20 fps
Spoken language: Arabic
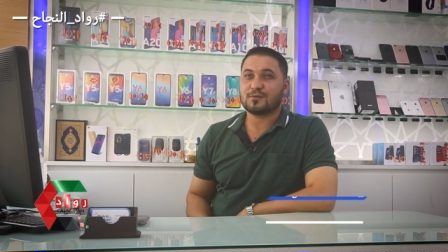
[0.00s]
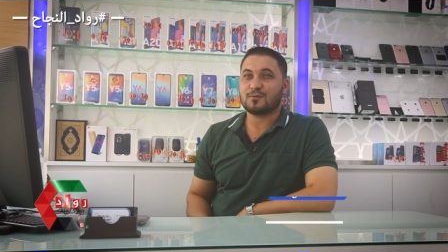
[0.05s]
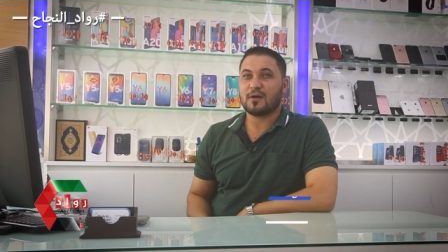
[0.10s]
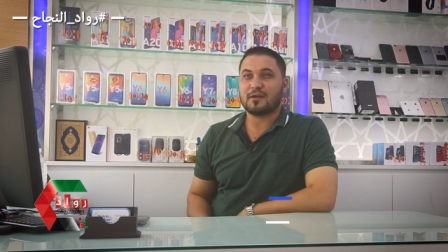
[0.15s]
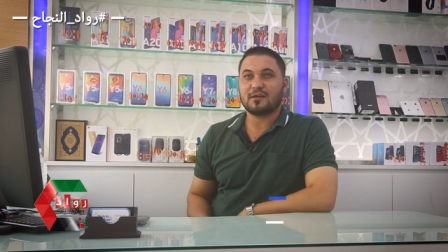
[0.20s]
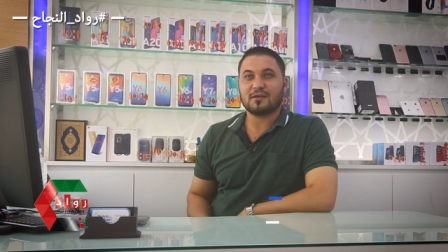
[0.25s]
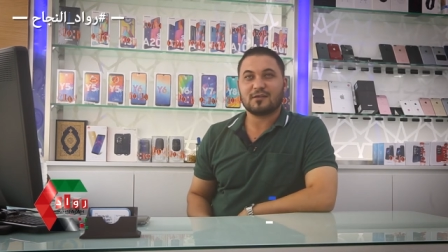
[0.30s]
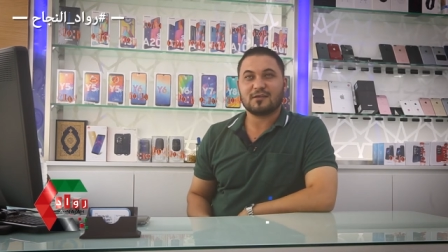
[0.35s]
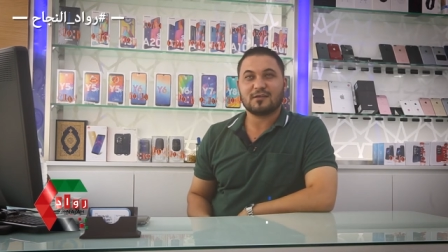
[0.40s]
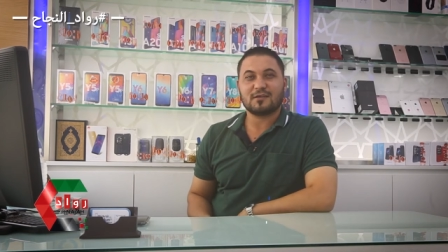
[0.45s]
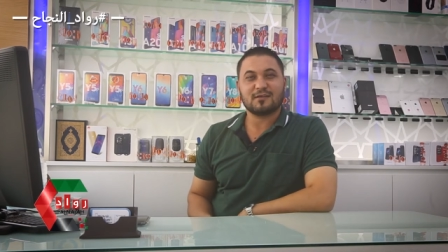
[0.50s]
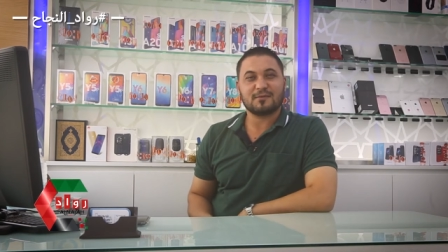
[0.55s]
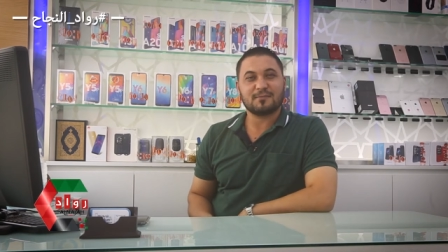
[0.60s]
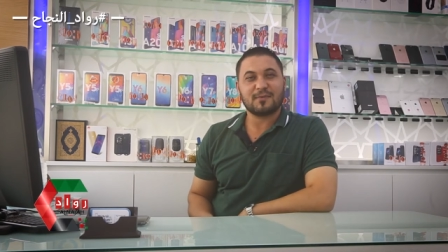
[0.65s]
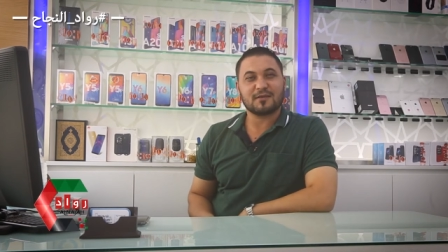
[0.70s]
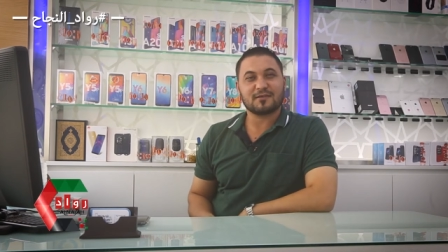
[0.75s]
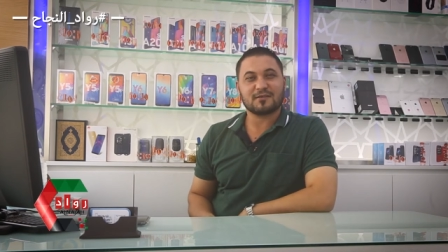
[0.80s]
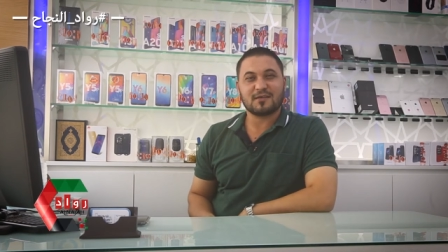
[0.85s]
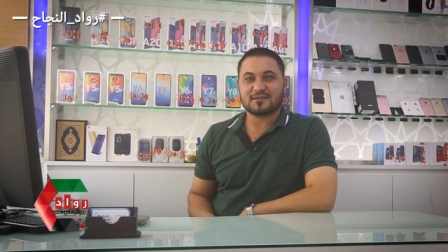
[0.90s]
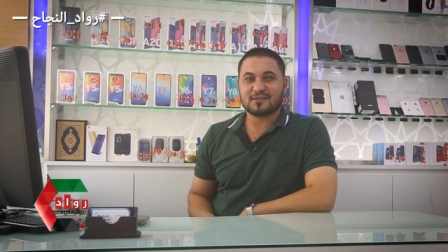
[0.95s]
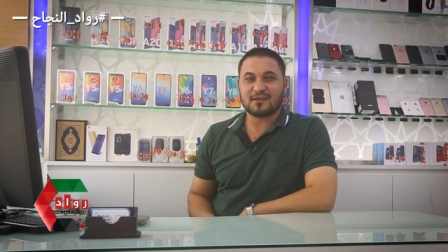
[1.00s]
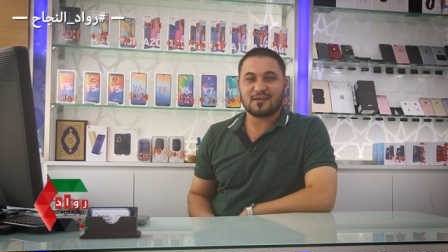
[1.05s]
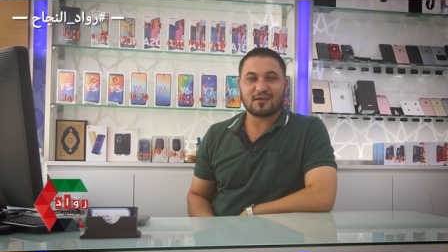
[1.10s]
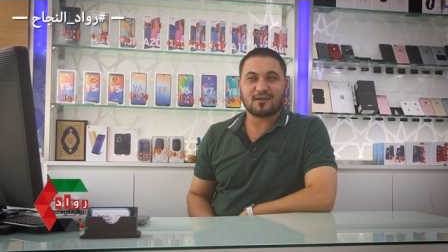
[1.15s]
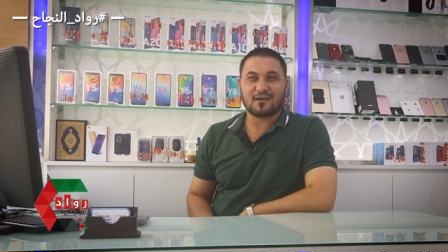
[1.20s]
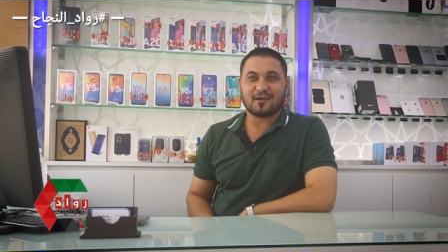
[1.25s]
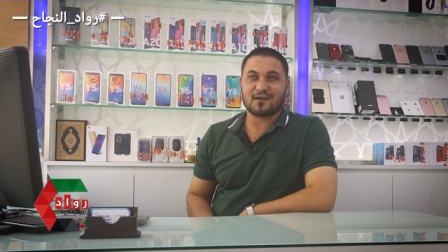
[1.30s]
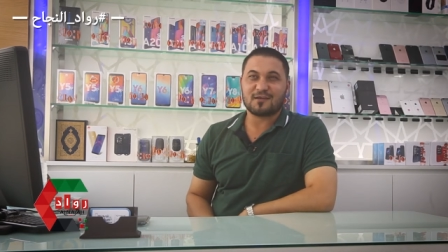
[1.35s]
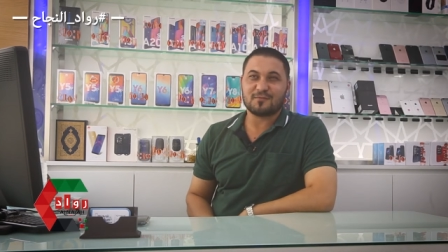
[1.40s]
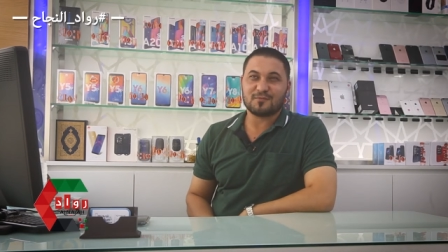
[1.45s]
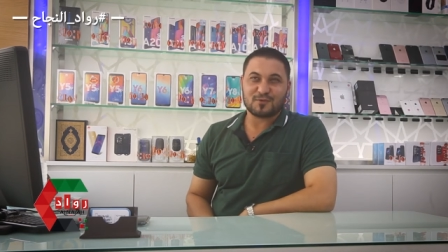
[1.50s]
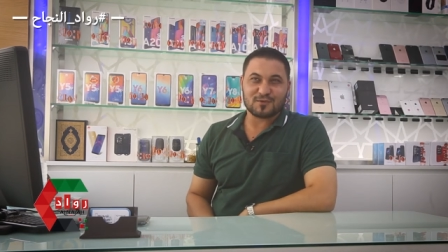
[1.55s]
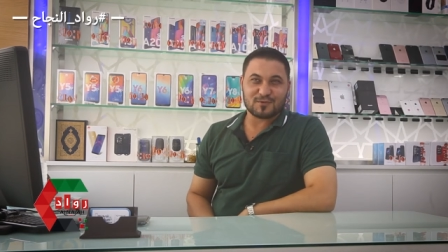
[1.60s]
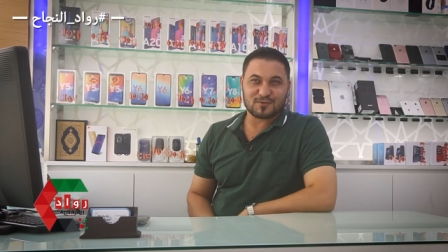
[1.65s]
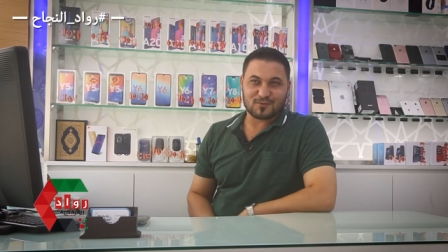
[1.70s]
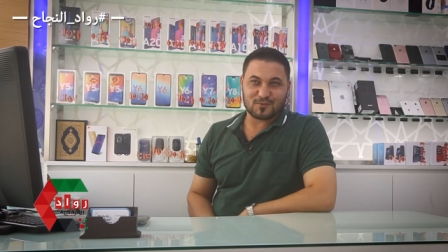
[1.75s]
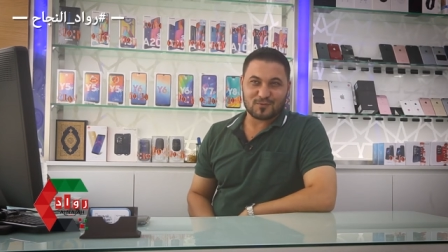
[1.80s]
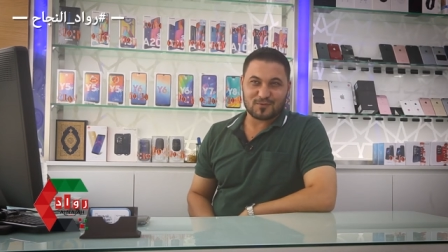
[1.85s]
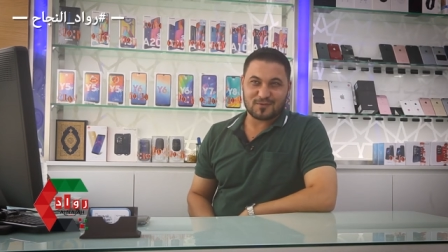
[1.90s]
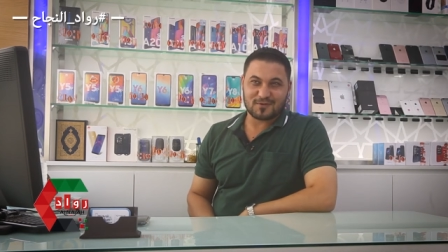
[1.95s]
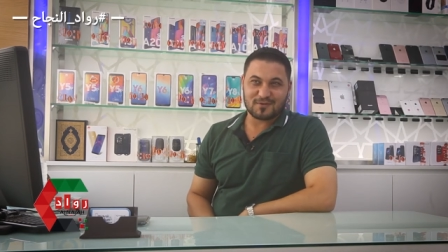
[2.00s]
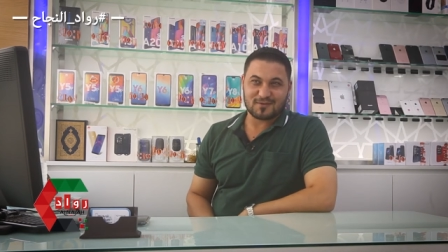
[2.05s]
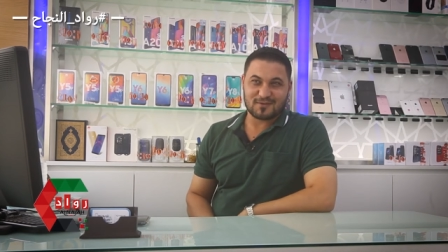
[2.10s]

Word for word: واني بعطي اسعار اقل من السوق